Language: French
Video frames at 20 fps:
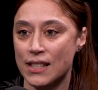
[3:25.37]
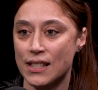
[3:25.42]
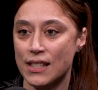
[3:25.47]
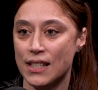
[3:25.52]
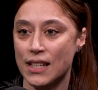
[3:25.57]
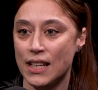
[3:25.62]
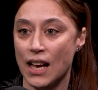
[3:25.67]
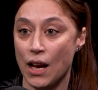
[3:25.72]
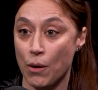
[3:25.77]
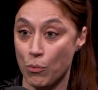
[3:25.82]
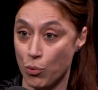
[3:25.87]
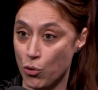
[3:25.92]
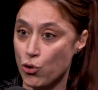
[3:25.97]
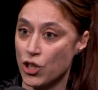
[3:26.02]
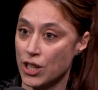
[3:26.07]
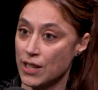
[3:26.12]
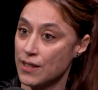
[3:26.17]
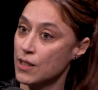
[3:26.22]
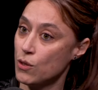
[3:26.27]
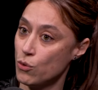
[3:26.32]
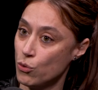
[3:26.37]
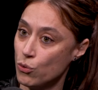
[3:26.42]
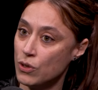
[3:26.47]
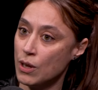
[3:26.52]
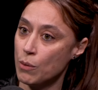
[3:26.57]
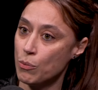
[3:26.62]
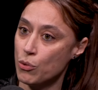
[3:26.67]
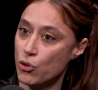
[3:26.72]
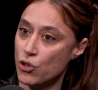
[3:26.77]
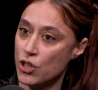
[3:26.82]
c'est un projet. C'est le nom
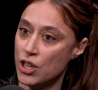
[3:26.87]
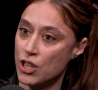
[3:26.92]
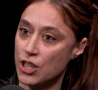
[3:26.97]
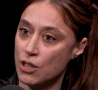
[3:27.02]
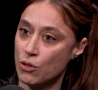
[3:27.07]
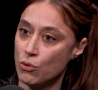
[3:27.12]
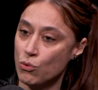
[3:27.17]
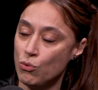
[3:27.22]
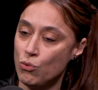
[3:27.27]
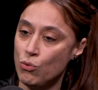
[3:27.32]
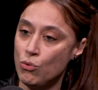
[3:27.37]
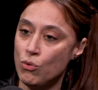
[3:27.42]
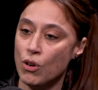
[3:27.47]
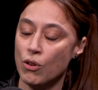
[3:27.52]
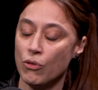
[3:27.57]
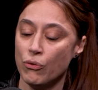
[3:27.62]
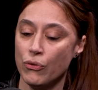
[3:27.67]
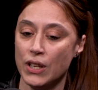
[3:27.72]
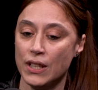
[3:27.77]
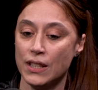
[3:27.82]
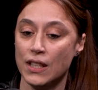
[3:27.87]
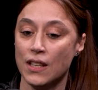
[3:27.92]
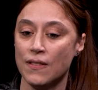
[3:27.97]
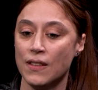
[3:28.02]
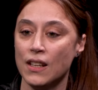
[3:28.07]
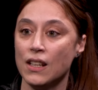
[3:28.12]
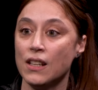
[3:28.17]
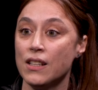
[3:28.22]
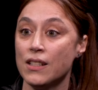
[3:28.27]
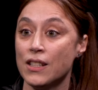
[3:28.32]
d'un projet chez nous, en fait, qui est
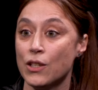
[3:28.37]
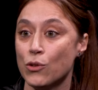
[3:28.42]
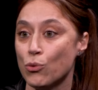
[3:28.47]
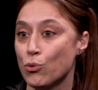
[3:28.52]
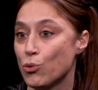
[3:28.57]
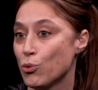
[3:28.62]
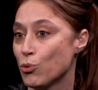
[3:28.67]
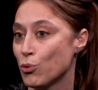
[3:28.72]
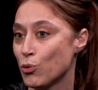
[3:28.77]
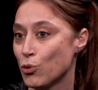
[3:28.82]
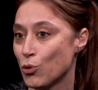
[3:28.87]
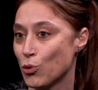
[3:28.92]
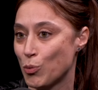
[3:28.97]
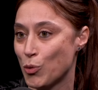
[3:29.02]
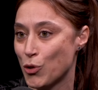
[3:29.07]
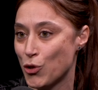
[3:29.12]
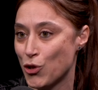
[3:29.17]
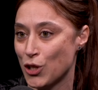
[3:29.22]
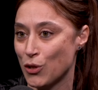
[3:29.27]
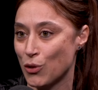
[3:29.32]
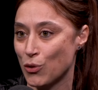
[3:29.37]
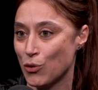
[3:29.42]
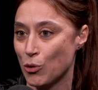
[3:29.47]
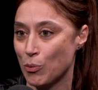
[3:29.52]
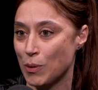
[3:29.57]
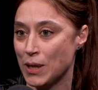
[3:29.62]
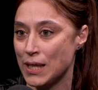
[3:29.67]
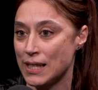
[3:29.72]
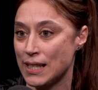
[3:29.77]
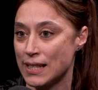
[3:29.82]
une déclinaison du nom de notre projet
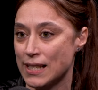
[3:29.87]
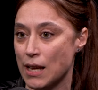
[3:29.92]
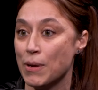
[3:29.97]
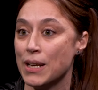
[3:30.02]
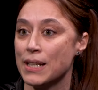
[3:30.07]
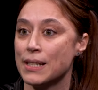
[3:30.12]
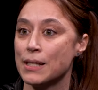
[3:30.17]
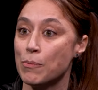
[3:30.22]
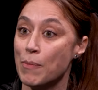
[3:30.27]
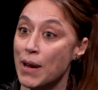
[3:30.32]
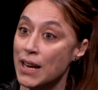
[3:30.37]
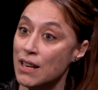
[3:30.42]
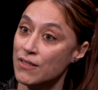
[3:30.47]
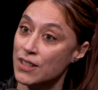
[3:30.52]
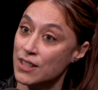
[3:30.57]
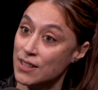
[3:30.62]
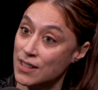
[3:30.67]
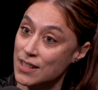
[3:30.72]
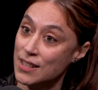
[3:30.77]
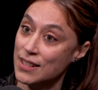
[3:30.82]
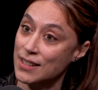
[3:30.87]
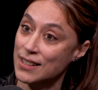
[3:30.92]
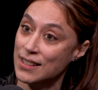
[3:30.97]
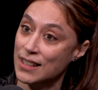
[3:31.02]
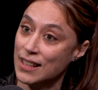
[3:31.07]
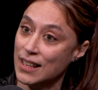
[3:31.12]
d'entreprise qui s'appelle Smile 26.